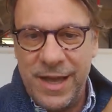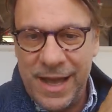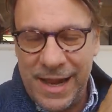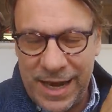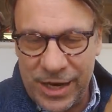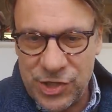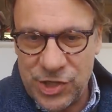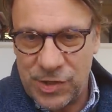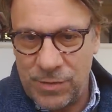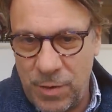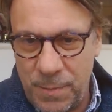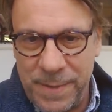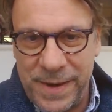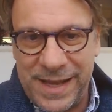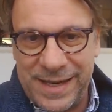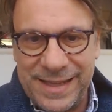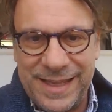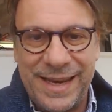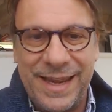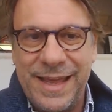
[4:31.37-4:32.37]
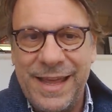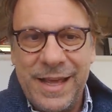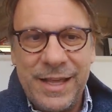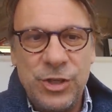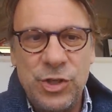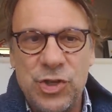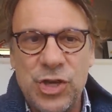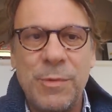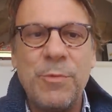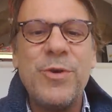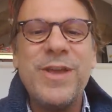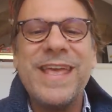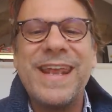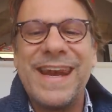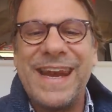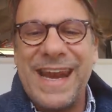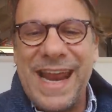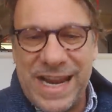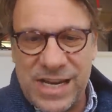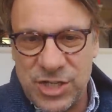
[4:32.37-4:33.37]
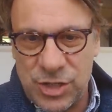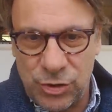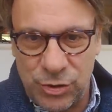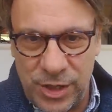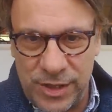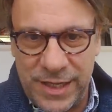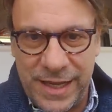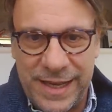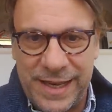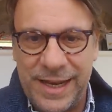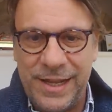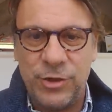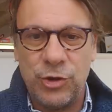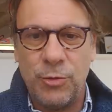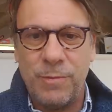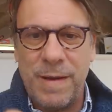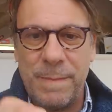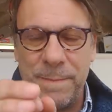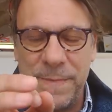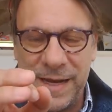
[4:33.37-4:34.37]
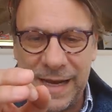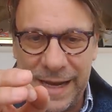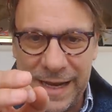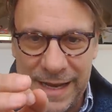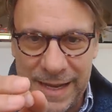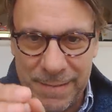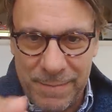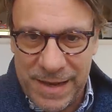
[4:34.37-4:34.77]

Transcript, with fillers: lasciamo perdere, diciamo, il resto del decreto, ma per le,